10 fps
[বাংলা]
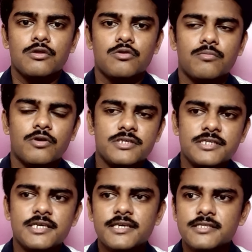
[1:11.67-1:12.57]
তো
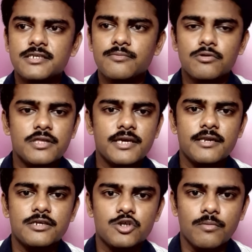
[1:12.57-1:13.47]
মঞ্জিনিসের ক্ষেত্রে বলতে
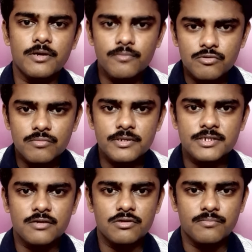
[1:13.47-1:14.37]
গেলে সবার প্রথমে
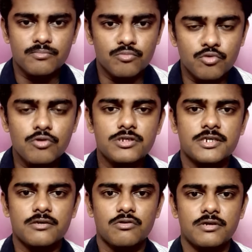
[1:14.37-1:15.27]
যেটা ওদের মূল
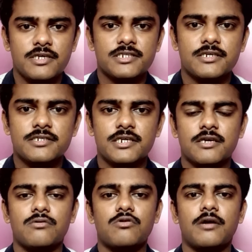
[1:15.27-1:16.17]
যেটা কন্ডিশন
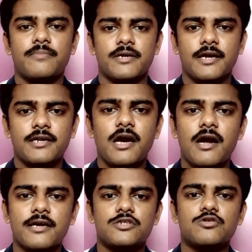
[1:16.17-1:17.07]
সেটা হলো আপনাকে একটা
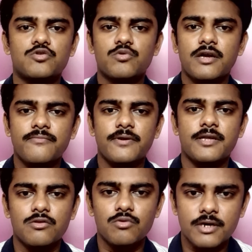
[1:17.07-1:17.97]
আড়াইশো স্কোয়ার
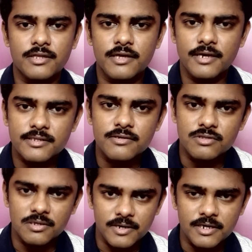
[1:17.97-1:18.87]
ফিটের দোকান থাকতে
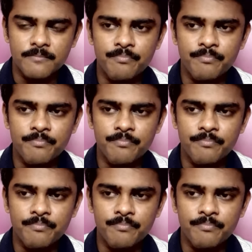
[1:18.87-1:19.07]
হতে পারে